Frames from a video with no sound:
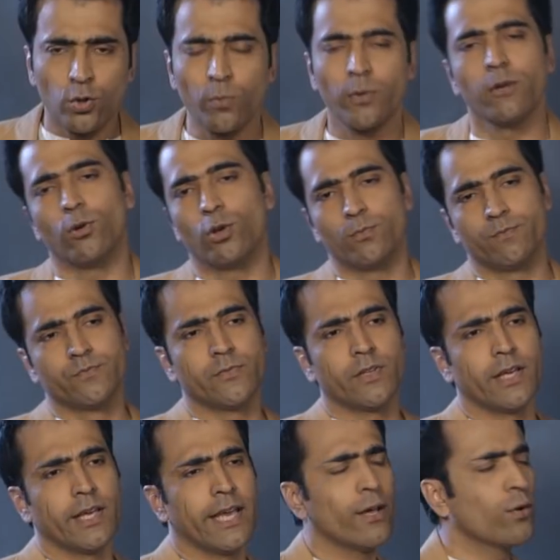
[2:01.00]
তোমরাই বলো
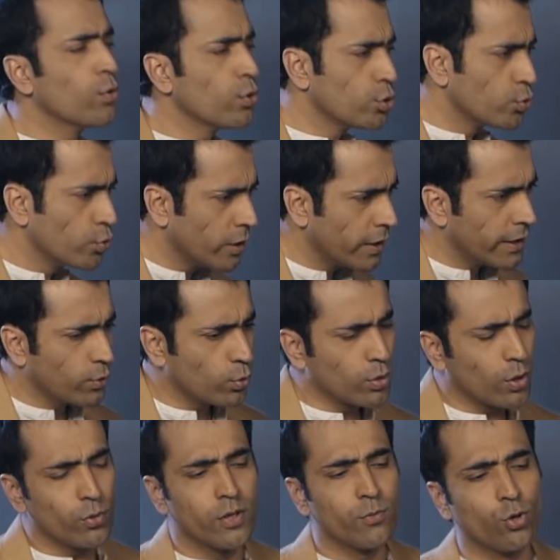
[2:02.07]
এগুলো শুনলে
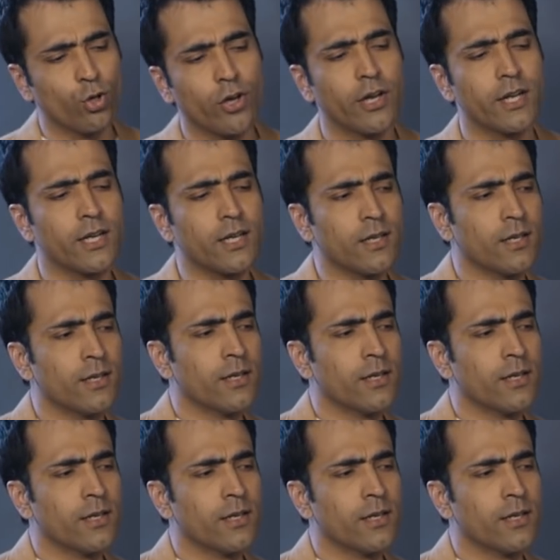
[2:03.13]
কোথাও গিয়ে মনে হয় না